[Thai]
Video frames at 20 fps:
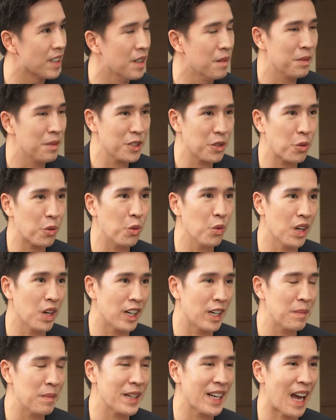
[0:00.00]
เมื่อสักครู่เรา
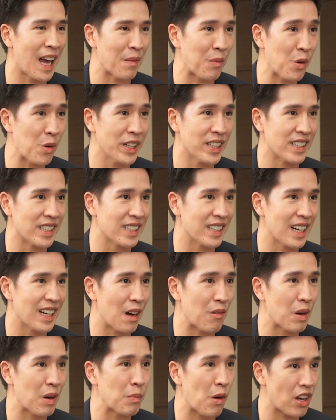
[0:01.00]
ได้มีการพูดถึง
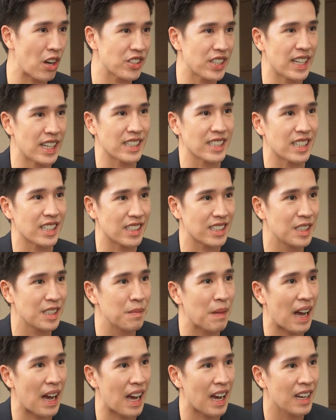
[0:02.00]
คำว่าบล็อกเชนเกิดขึ้น
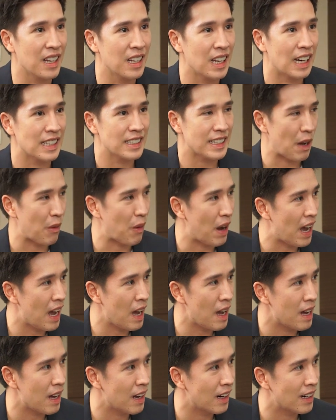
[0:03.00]
มา แต่ว่า
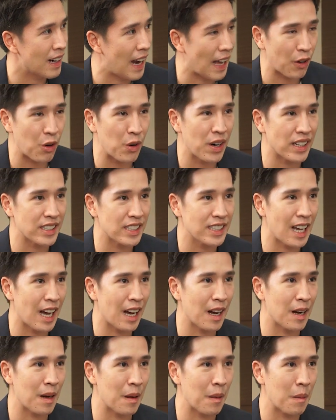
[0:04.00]
หลายคนอาจจะยัง
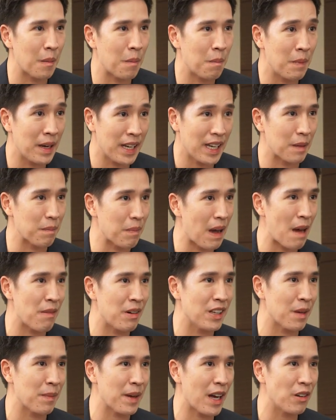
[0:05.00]
ไม่เห็นภาพ
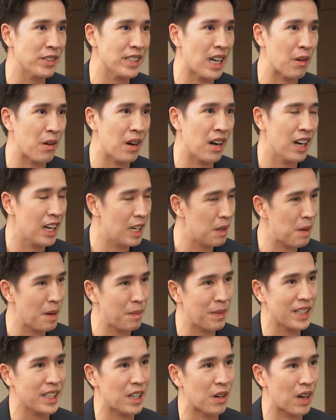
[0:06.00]
และยังไม่เข้าใจว่าเฮ้ยแล้วมัน
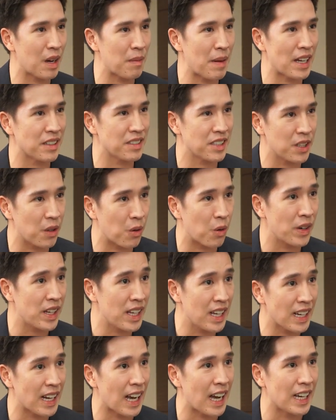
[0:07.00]
มาเกี่ยวกับ ICO ได้
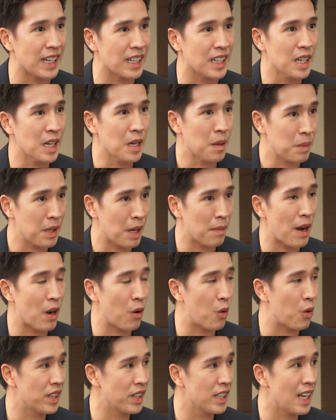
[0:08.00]
ยังไงเผื่อบาง
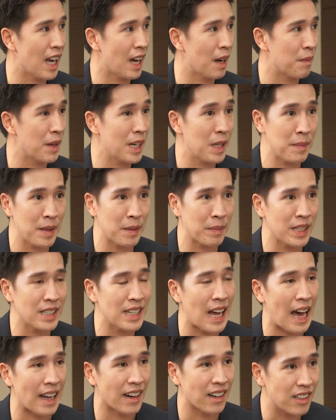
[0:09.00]
ที่ยังไม่ได้มีพื้น
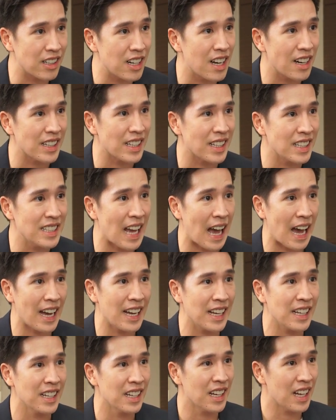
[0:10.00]
ฐานเรื่องนี้ อยาก
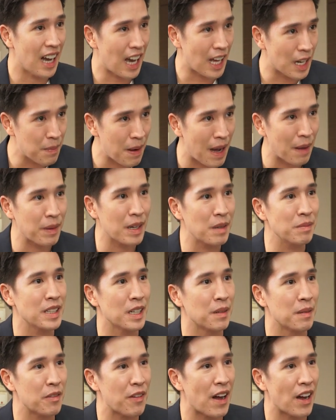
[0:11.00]
ให้อธิบายเพิ่มเติ
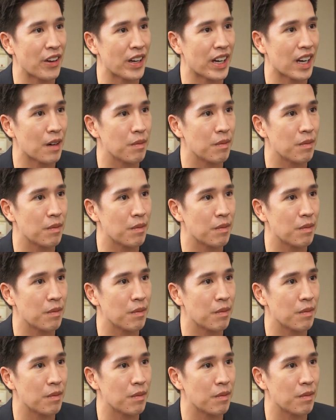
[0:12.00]
มให้ฟังหน่อยค